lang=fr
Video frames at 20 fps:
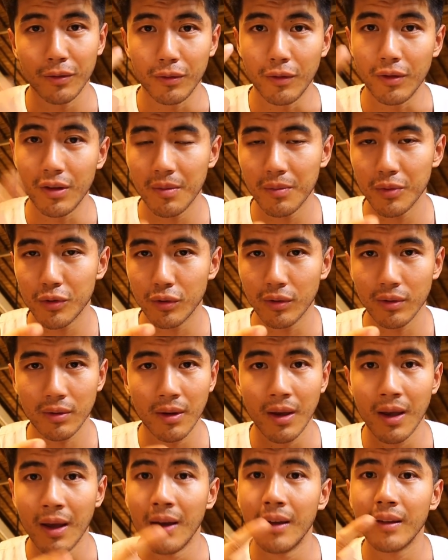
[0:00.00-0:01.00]
Deuxième chose,
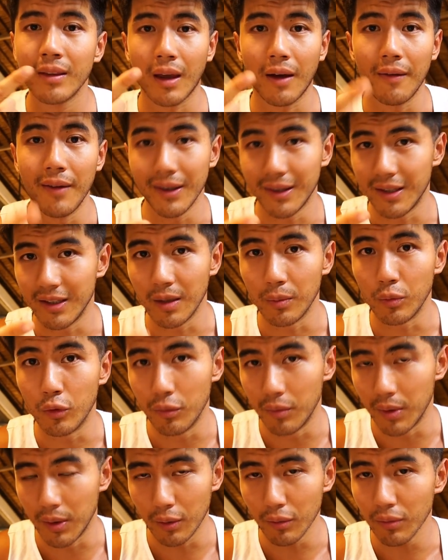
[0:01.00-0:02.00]
travaille tes
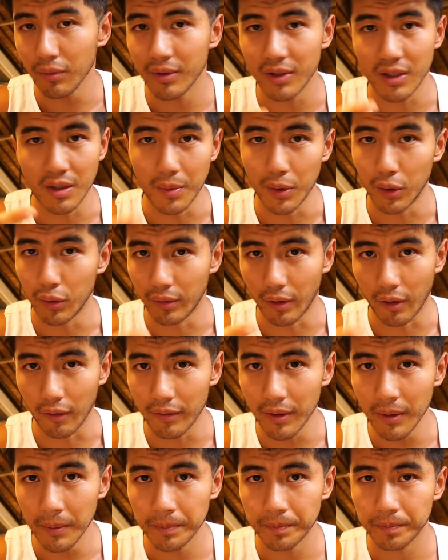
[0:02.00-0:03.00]
abdominaux si jamais tu en as
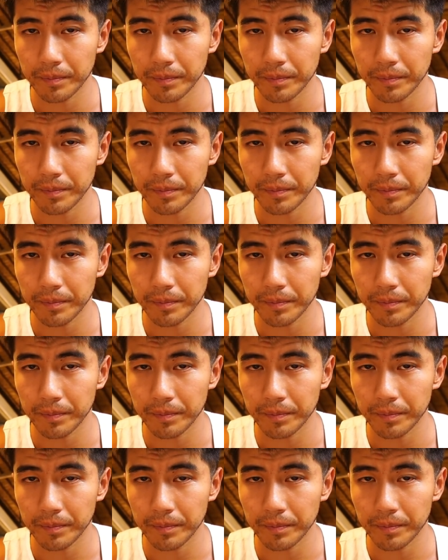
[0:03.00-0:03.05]
envie.